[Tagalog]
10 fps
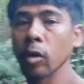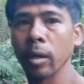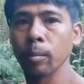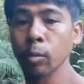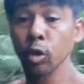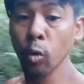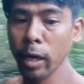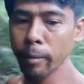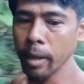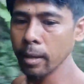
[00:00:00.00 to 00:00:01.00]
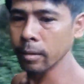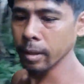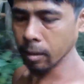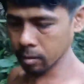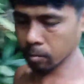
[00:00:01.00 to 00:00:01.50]
Murug putyukan ba?
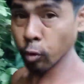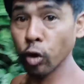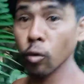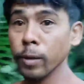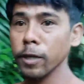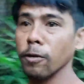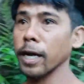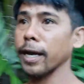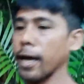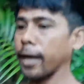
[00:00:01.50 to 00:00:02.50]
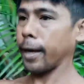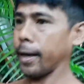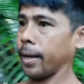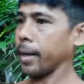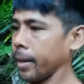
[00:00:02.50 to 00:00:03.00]
Buyog bitaw nga na
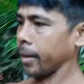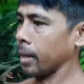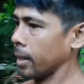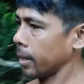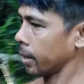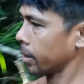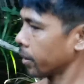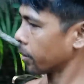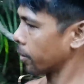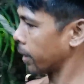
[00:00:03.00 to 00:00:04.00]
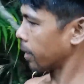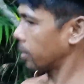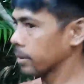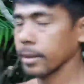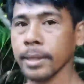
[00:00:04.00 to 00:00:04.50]
ay kuan.
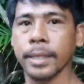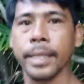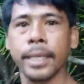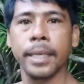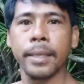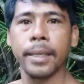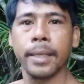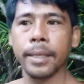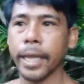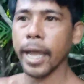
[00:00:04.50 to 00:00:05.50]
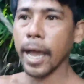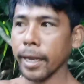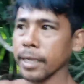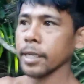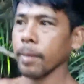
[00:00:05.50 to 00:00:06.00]

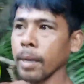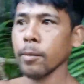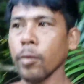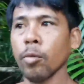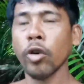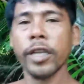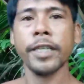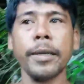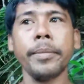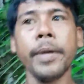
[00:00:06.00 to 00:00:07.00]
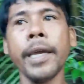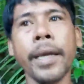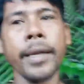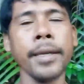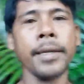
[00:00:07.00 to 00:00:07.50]
Naihani siya ba? Mo na jalibi.
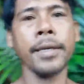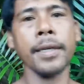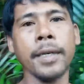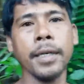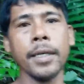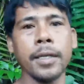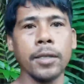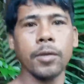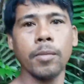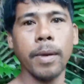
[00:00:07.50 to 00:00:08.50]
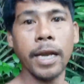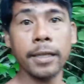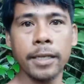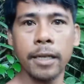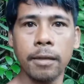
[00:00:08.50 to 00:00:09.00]
So
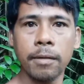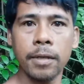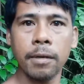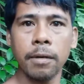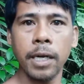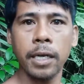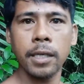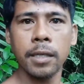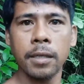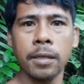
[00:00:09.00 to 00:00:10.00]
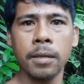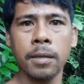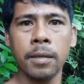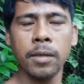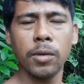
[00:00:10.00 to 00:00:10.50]
balik ta sa atong istorya guys.
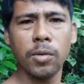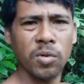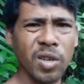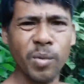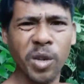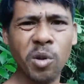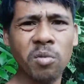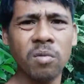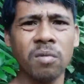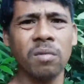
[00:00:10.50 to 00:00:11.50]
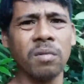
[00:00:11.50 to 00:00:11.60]
So unsa mo gyud?